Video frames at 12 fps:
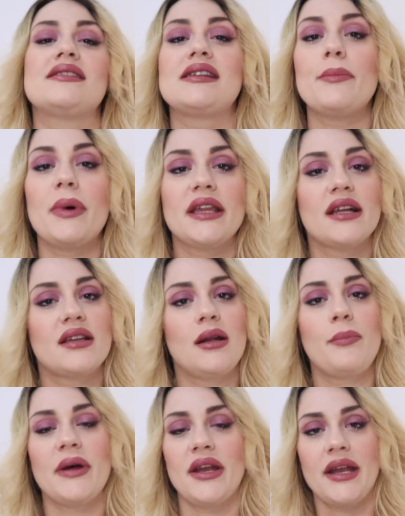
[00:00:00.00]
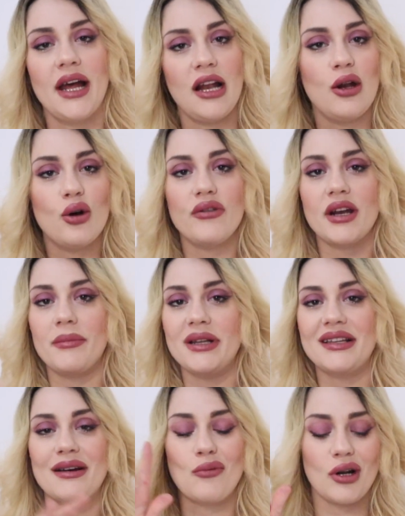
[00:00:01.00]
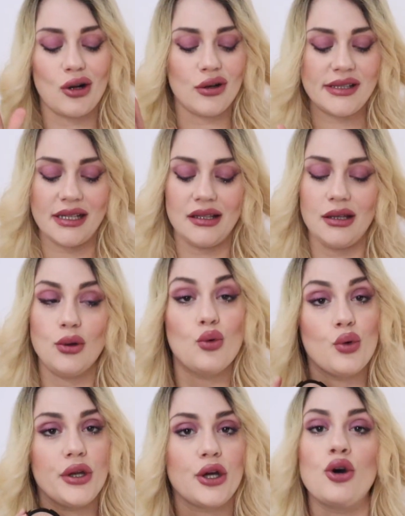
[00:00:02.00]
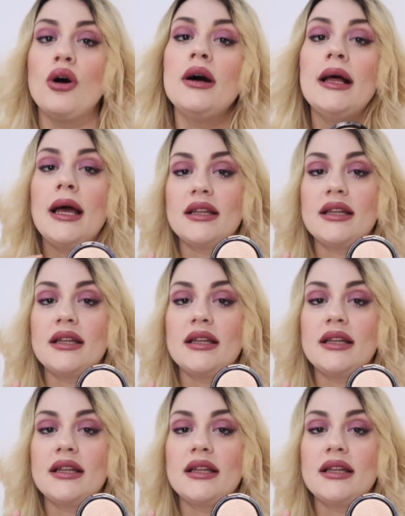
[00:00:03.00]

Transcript: se bagnate il pennello veramente è qualcosa di unico,